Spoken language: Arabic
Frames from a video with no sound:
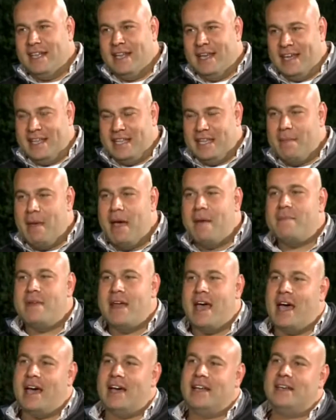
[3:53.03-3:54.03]

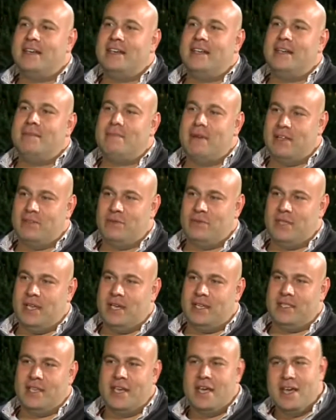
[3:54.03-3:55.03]
اهتمامنا عن
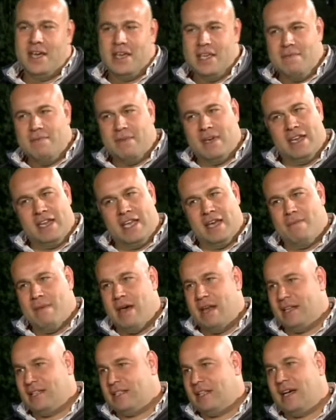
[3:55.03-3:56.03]
المخطوطات يمكن
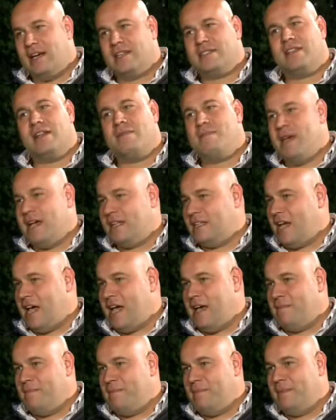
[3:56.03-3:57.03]
اهمالنا تخطى المئة
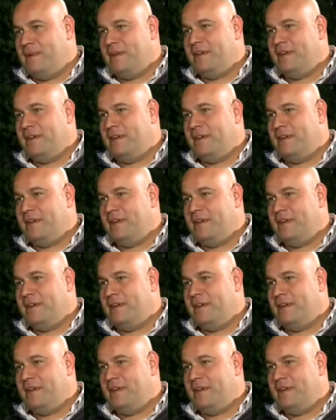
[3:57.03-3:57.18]
عام